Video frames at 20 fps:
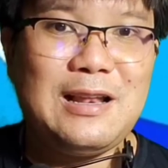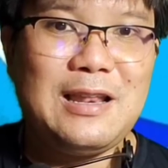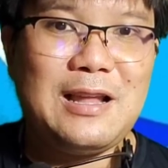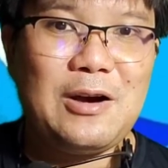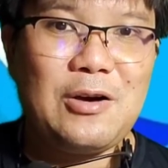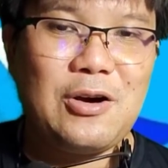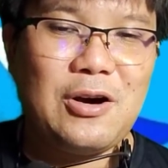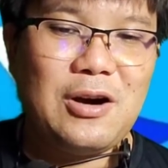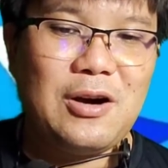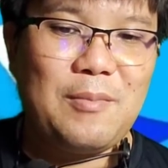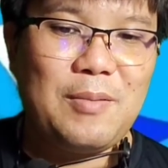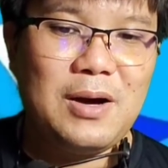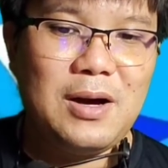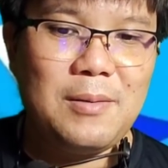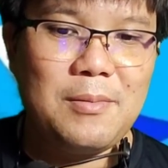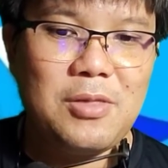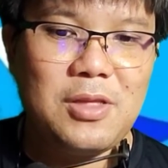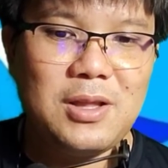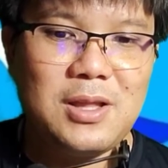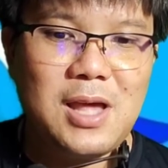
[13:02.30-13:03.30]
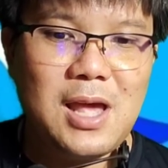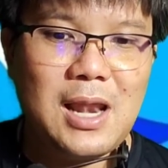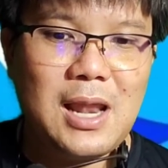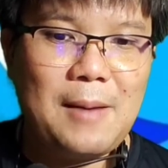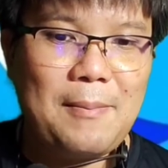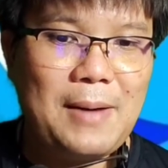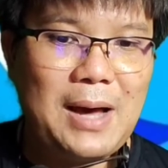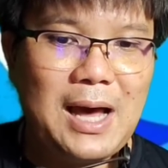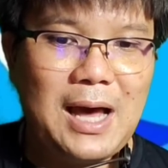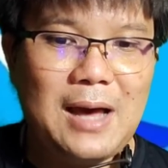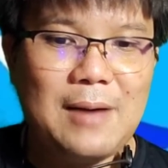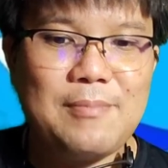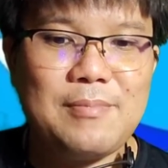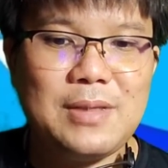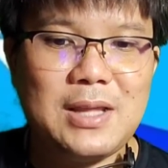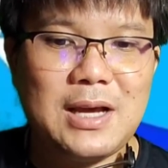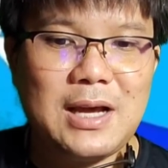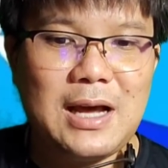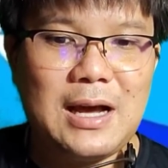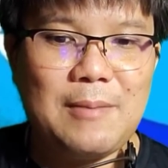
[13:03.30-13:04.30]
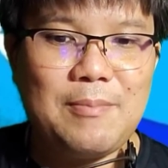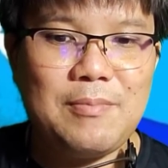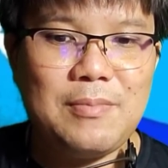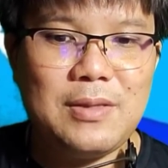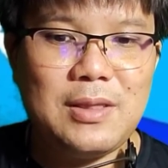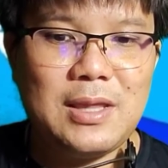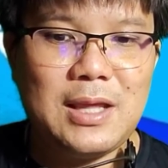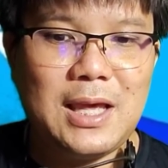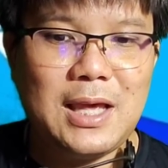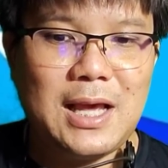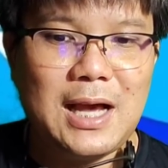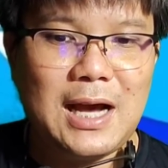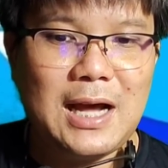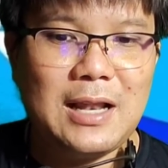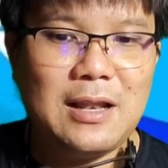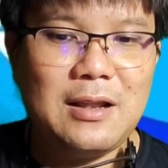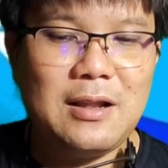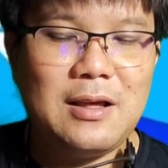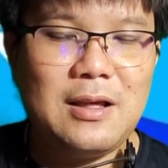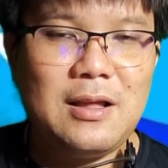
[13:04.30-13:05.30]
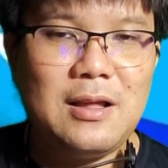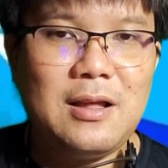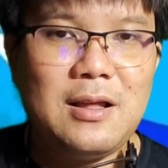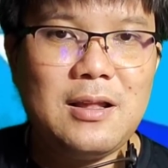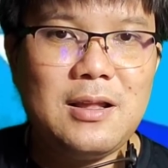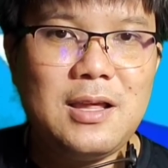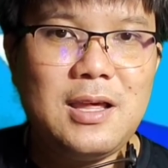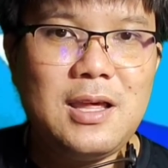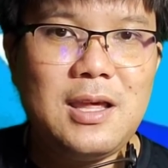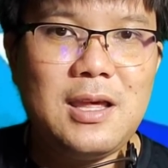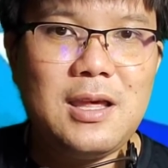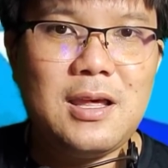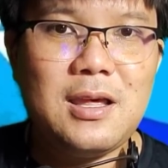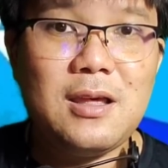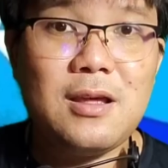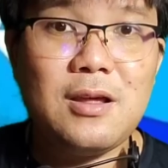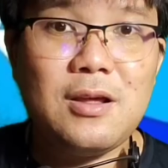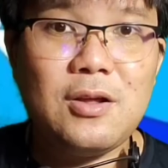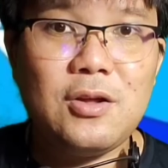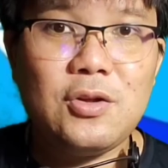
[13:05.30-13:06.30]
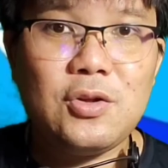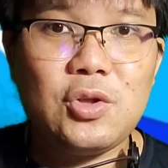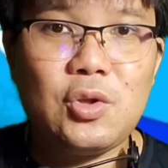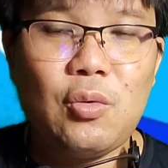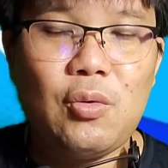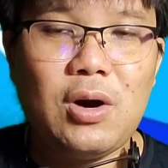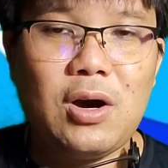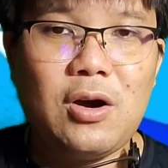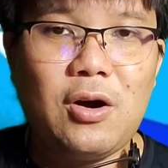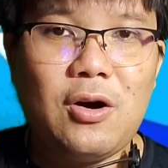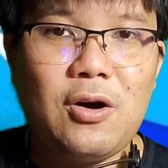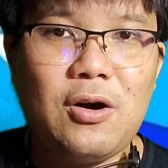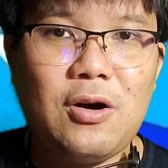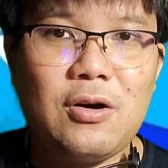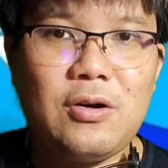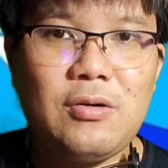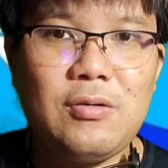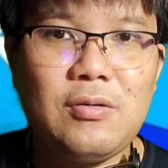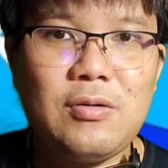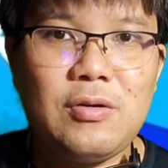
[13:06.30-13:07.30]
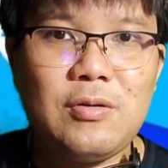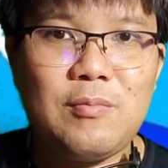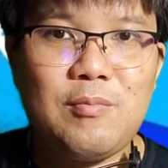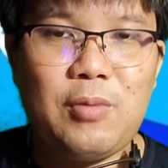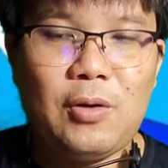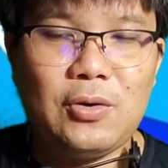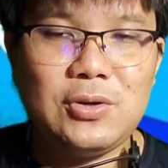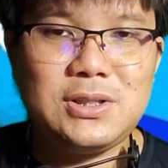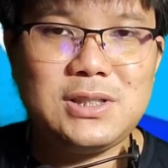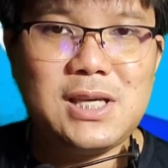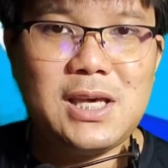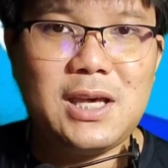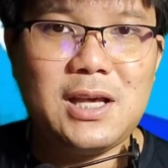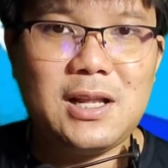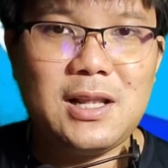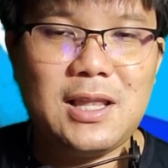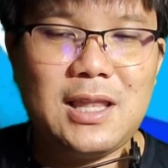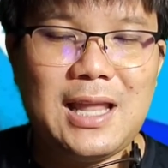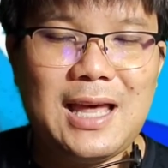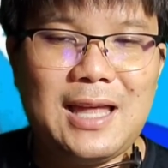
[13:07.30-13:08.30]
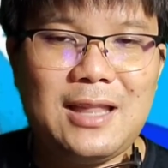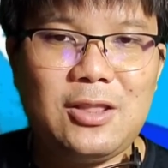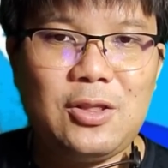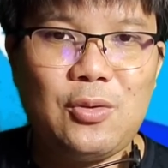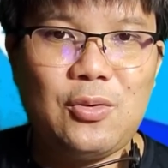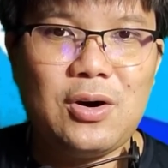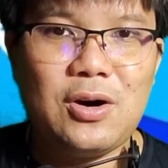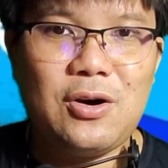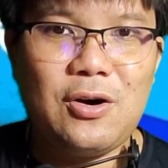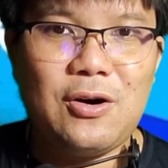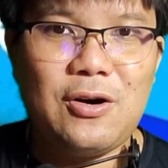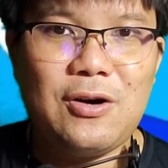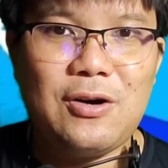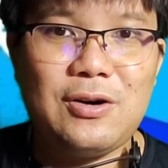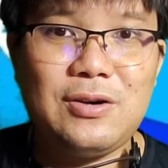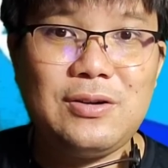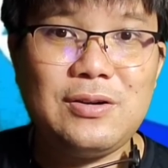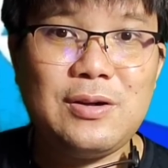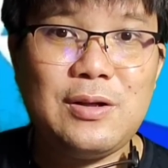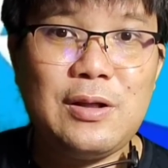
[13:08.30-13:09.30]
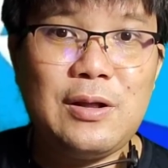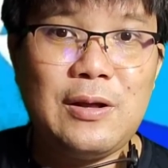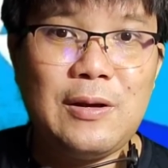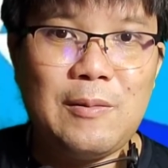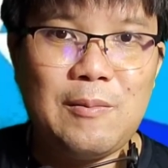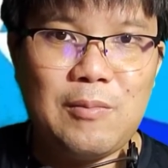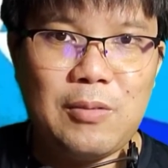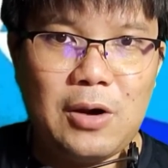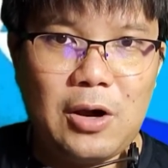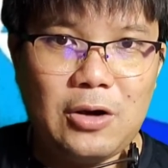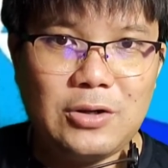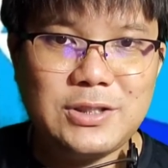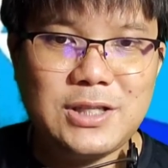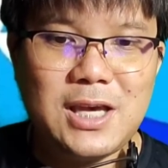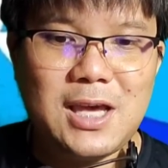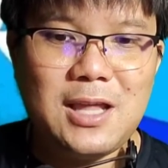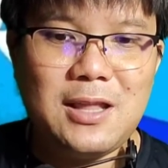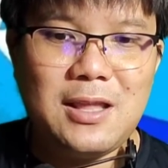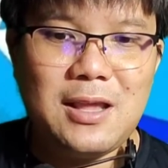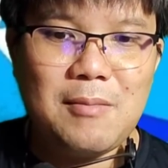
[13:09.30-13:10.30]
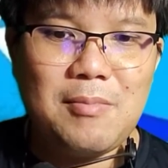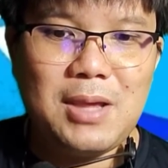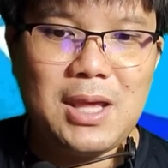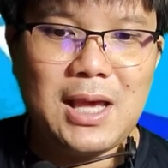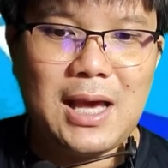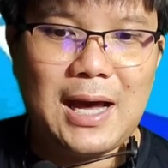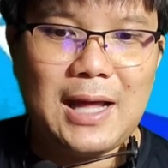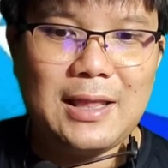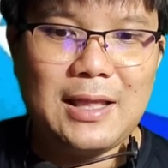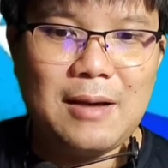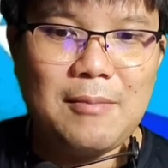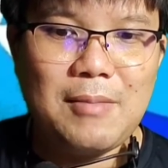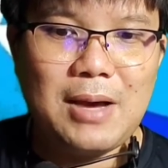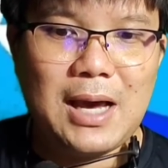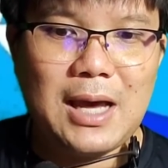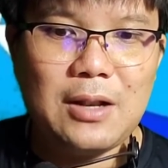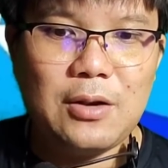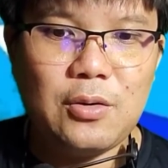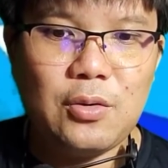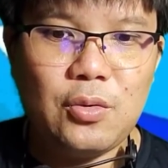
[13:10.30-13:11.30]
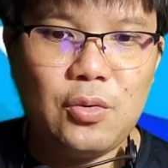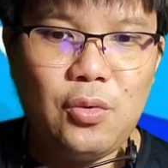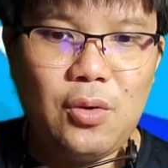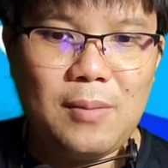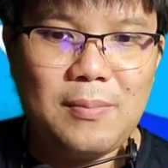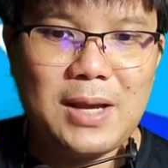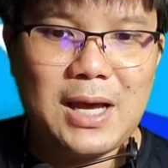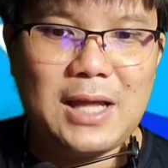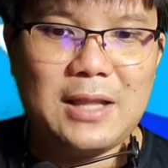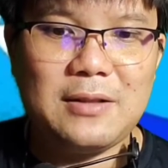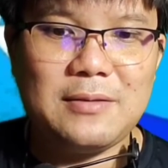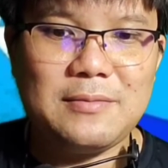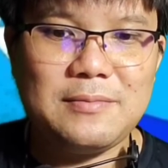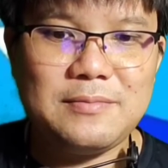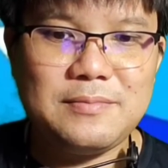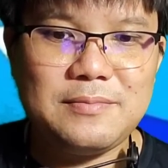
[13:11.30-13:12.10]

แล้วก็เพิ่มเสถียรภาพนะครับในการที่ตัวของโปรเจกต์และตัวของบล็อกเชนจะมีการทำงานร่วมกัน